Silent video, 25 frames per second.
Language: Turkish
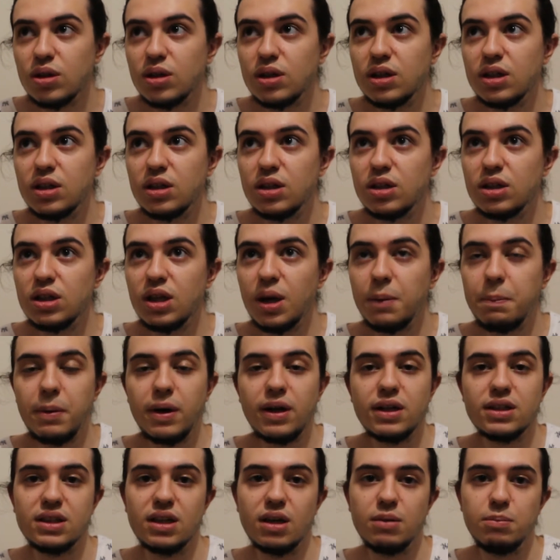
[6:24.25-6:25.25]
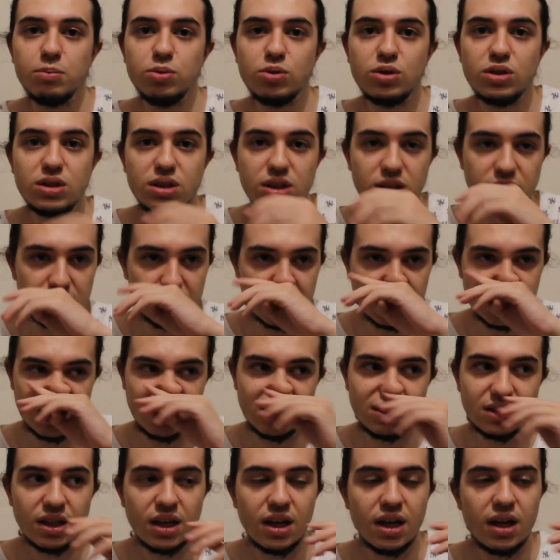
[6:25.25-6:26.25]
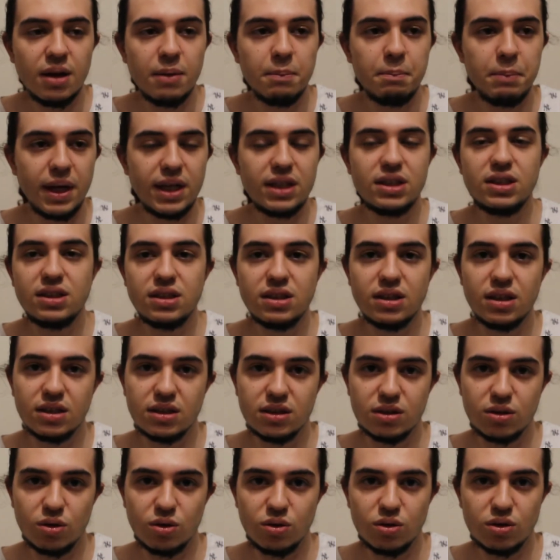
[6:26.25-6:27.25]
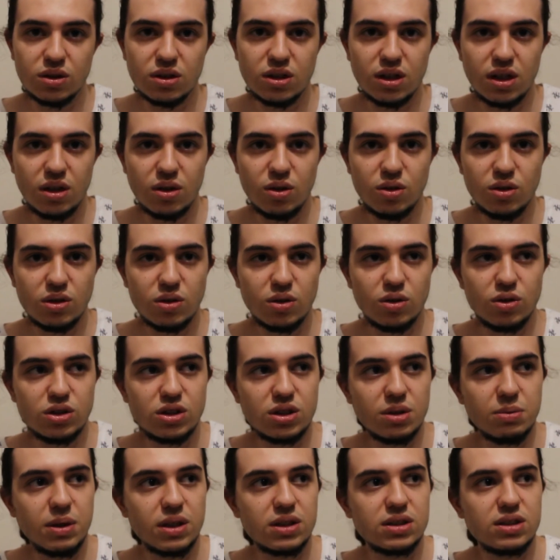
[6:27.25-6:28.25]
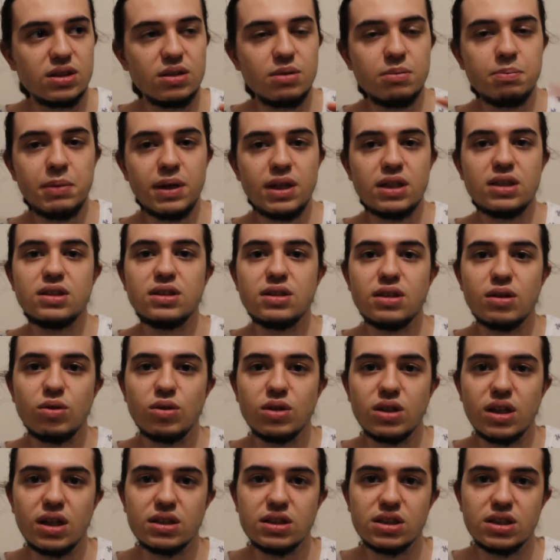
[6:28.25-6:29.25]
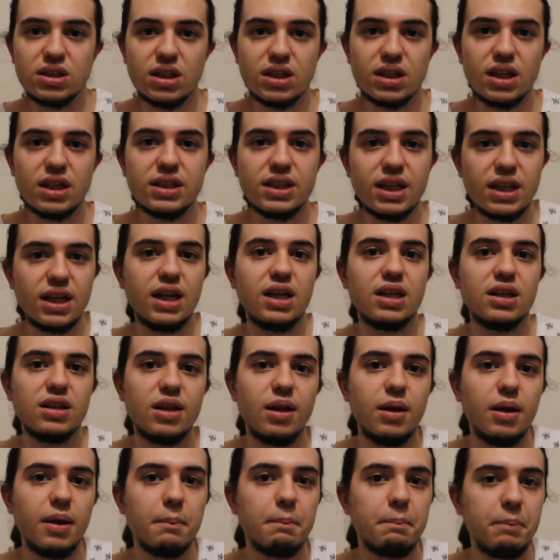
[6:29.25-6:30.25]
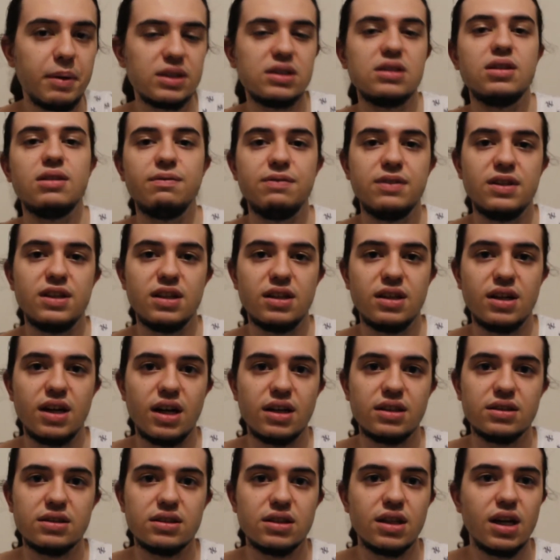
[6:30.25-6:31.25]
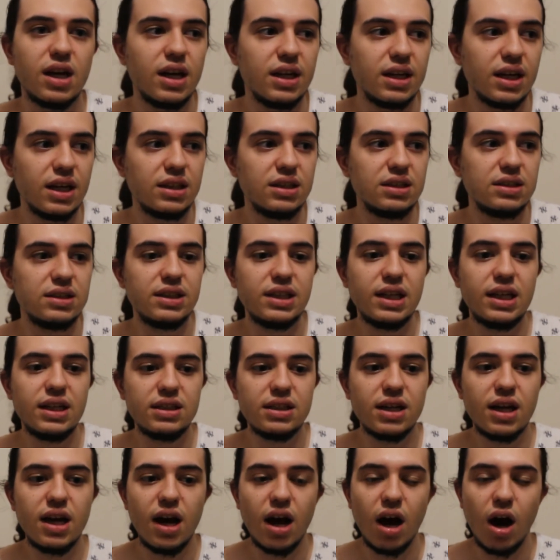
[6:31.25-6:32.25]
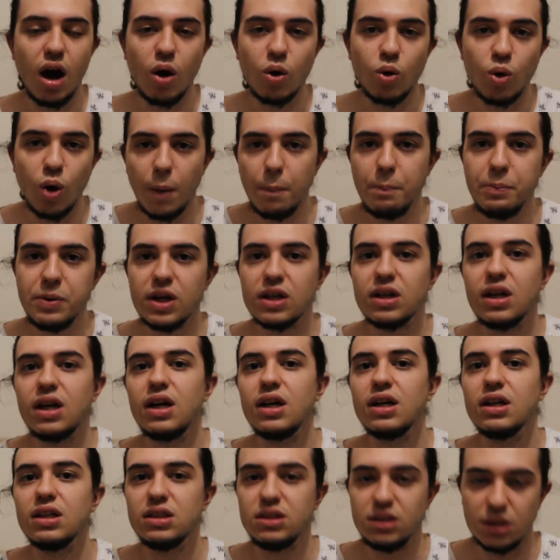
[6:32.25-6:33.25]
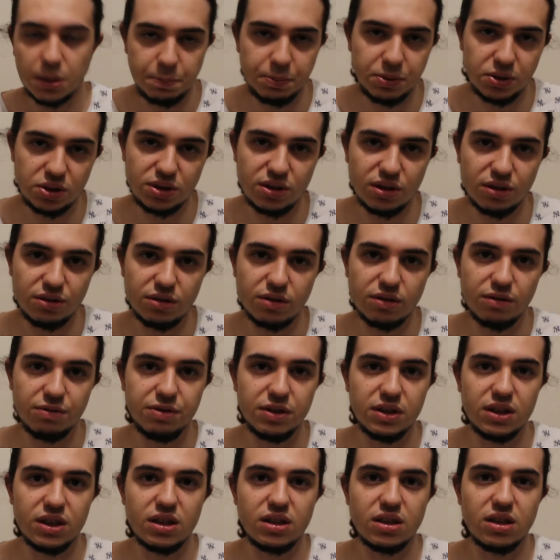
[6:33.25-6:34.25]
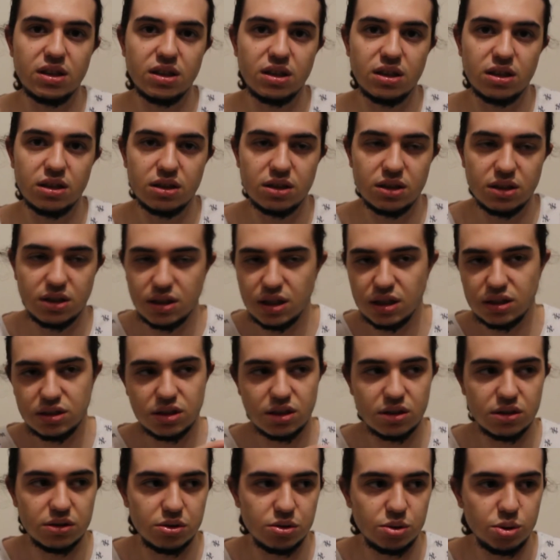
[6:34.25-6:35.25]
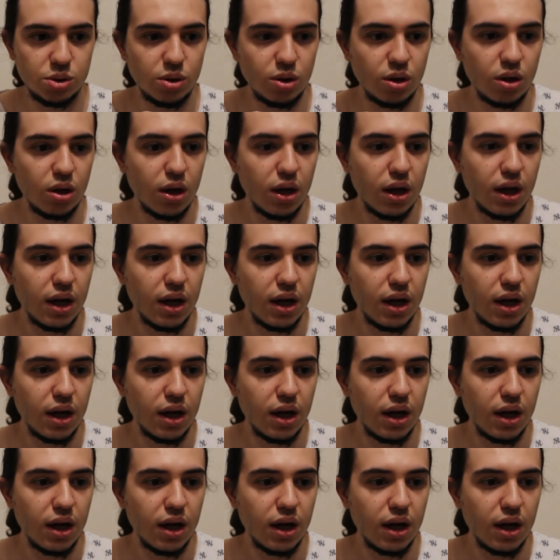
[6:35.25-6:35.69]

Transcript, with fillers: e, yaparken bu kişilerin 5 liralıkla e, önce başlayalım. 5 lira olan şeyler genellikle basit fikirlerdir. Yani direkt kopyala yapıştır fikirleriyle çalışıyor.